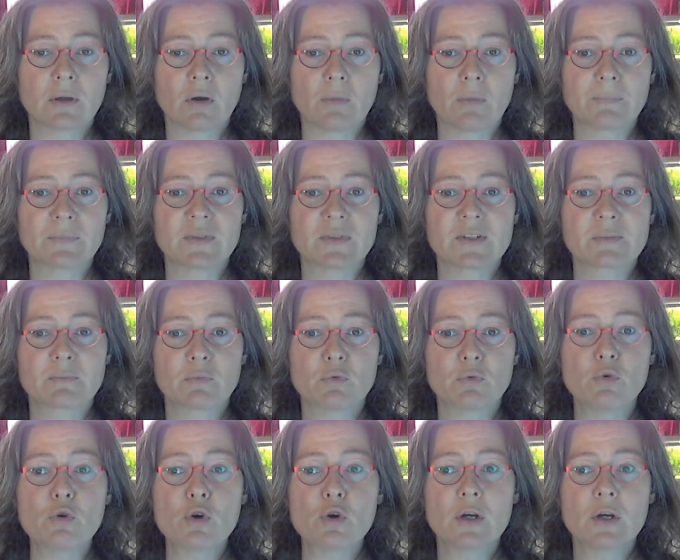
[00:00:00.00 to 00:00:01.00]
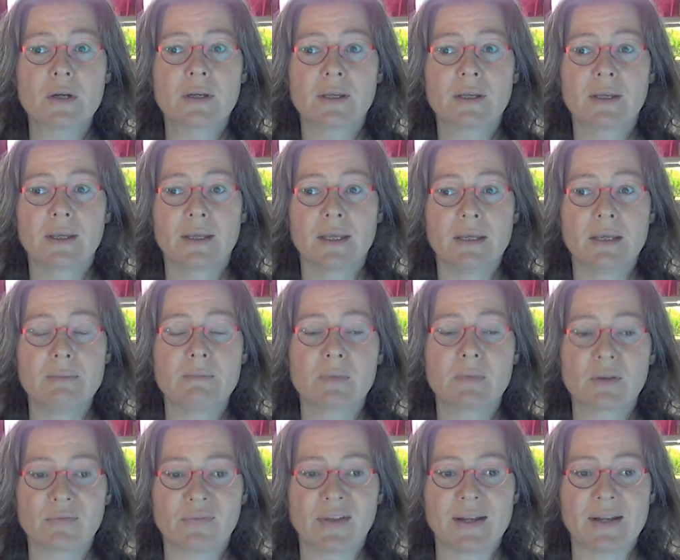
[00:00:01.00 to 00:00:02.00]
ob das Buch ihm
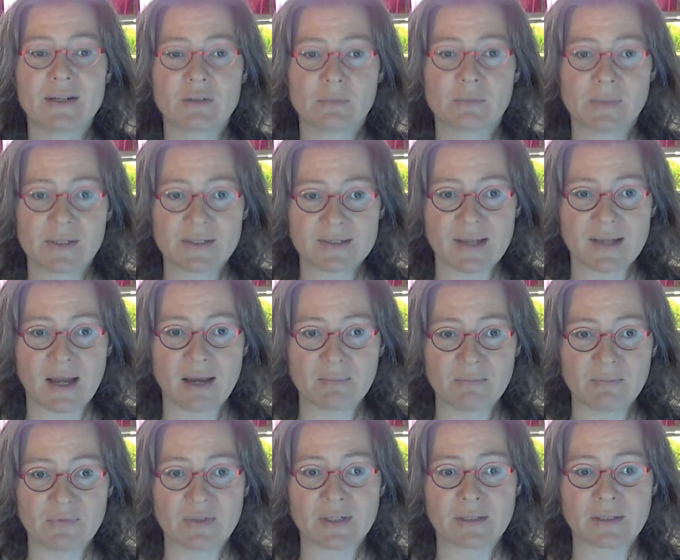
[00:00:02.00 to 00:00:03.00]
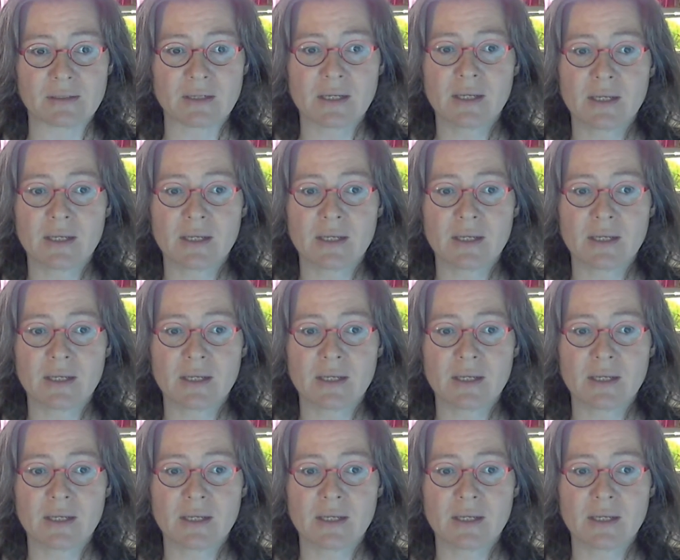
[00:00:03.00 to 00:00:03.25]
gefällt, ob er das haben will.